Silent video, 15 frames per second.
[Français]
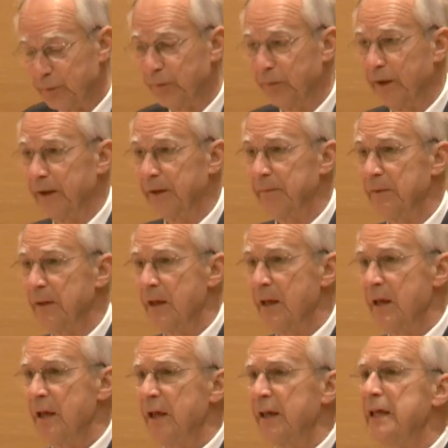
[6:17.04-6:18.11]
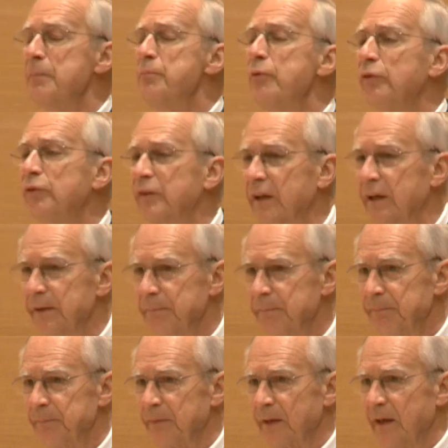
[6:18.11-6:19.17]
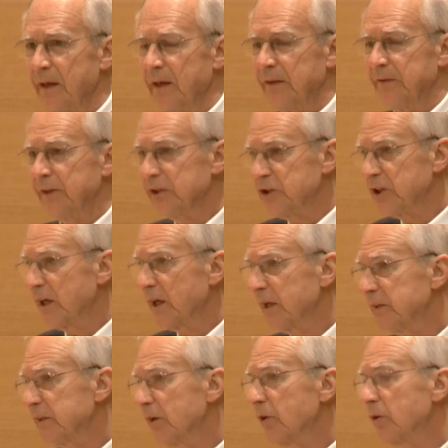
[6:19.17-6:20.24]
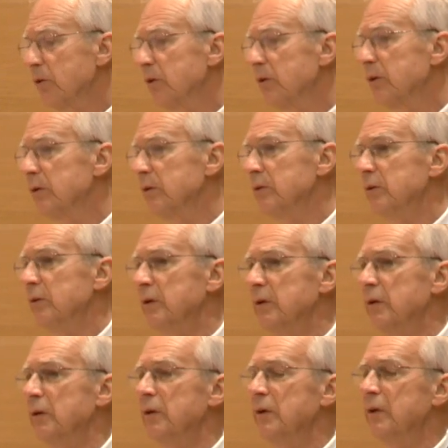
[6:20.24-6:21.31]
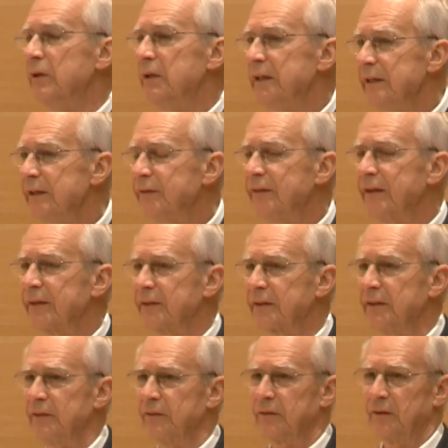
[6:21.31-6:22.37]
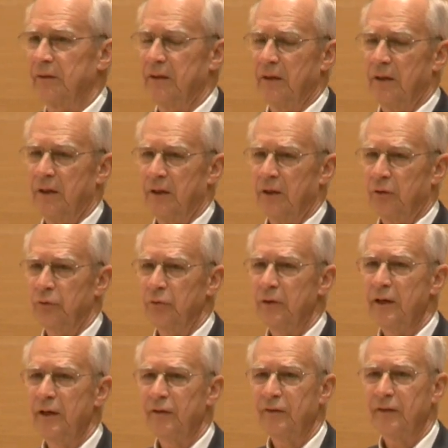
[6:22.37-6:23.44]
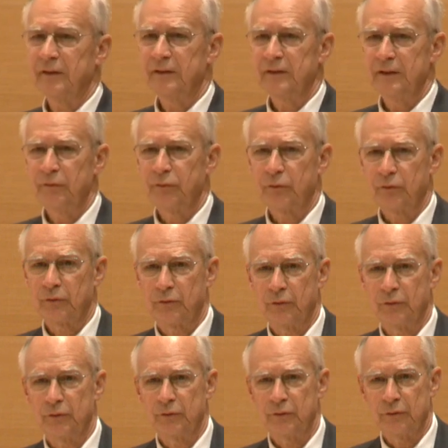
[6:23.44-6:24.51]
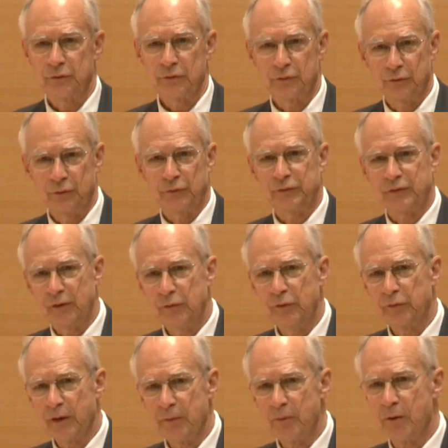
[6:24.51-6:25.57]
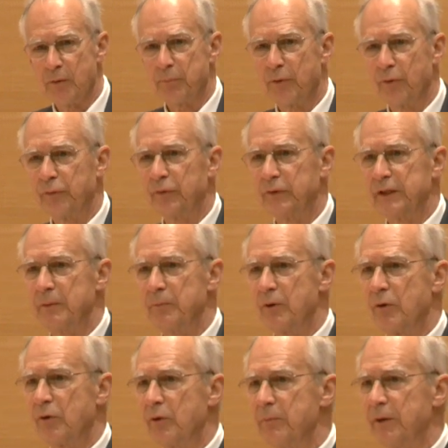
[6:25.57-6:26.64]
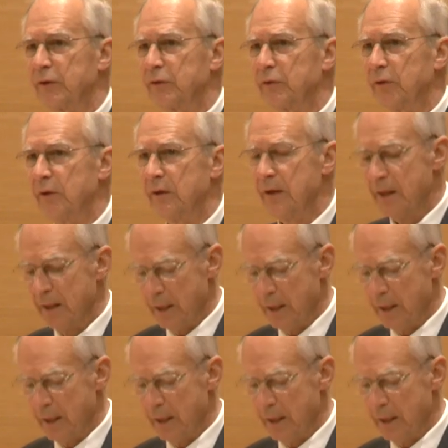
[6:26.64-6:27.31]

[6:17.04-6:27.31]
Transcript: de faire. Qui plus est, cette chaire a été encore euh, initiatrice d'une initiative que je salue vraiment profondément en remerciant